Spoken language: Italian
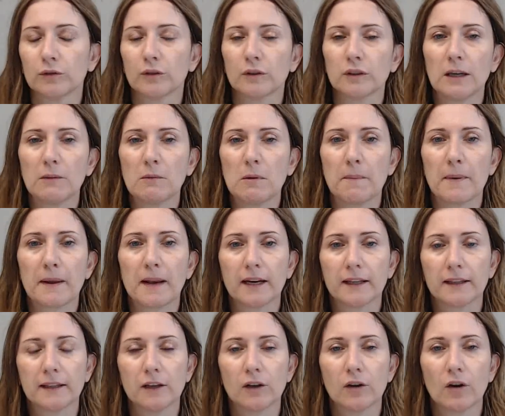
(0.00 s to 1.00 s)
Torniamo a
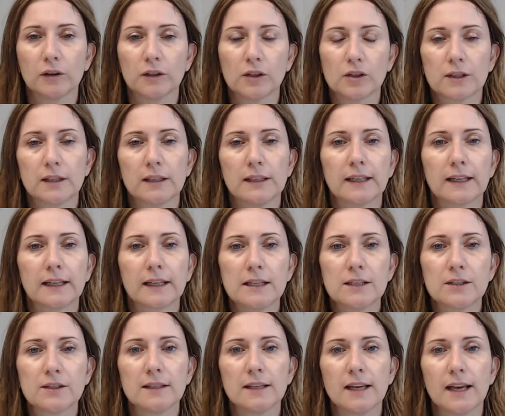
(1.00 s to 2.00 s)
parlare di codice della
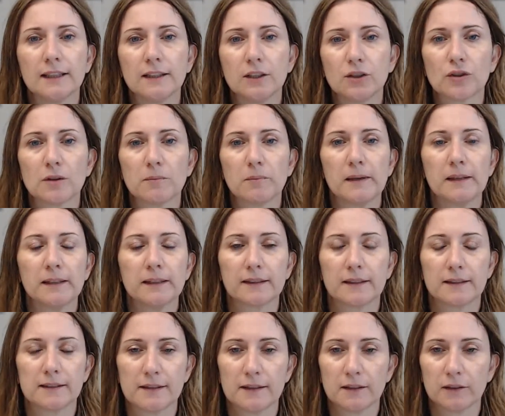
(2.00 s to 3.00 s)
crisi e disciplina
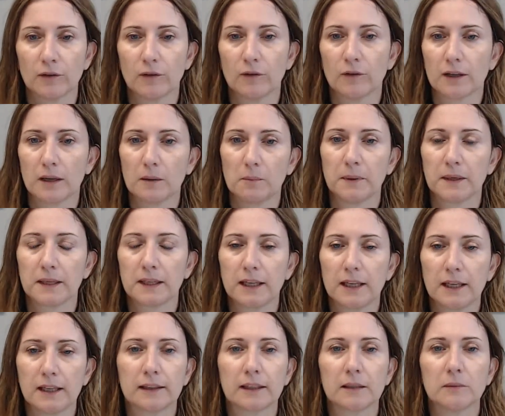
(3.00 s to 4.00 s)
transitoria
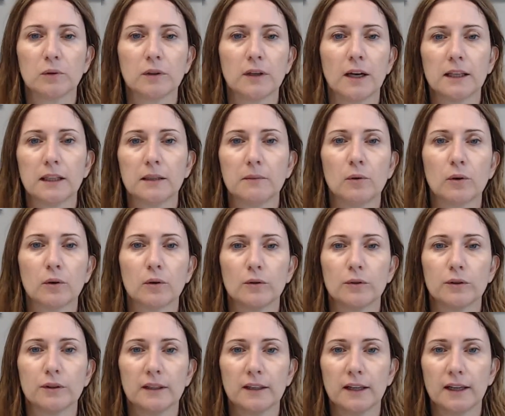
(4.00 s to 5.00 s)
perché il Tribunale di
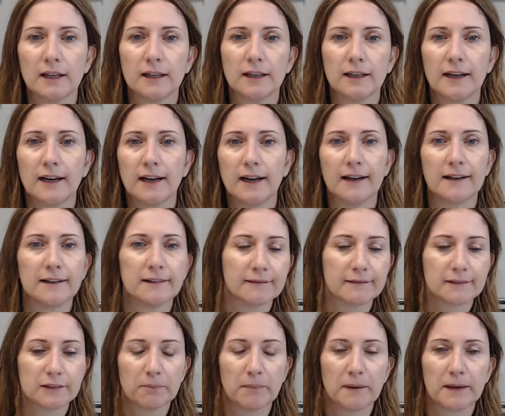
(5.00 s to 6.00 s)
Bologna ha
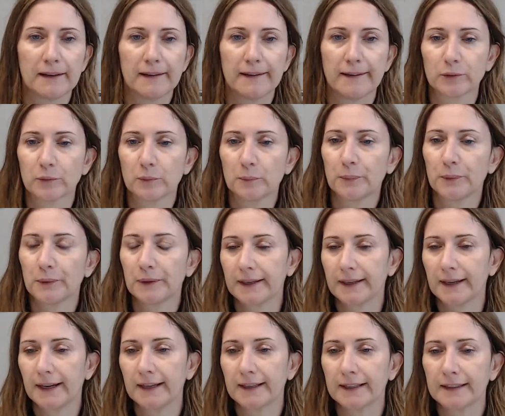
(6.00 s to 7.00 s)
sparigliato un po' le
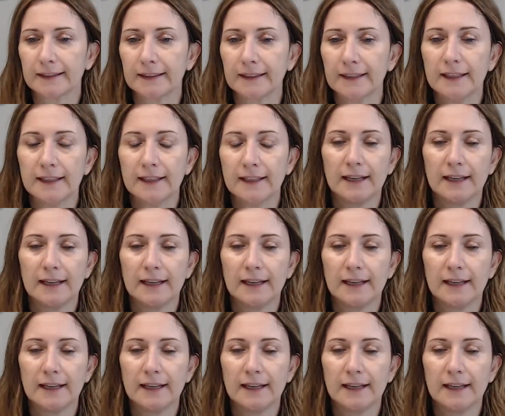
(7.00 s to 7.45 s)
carte.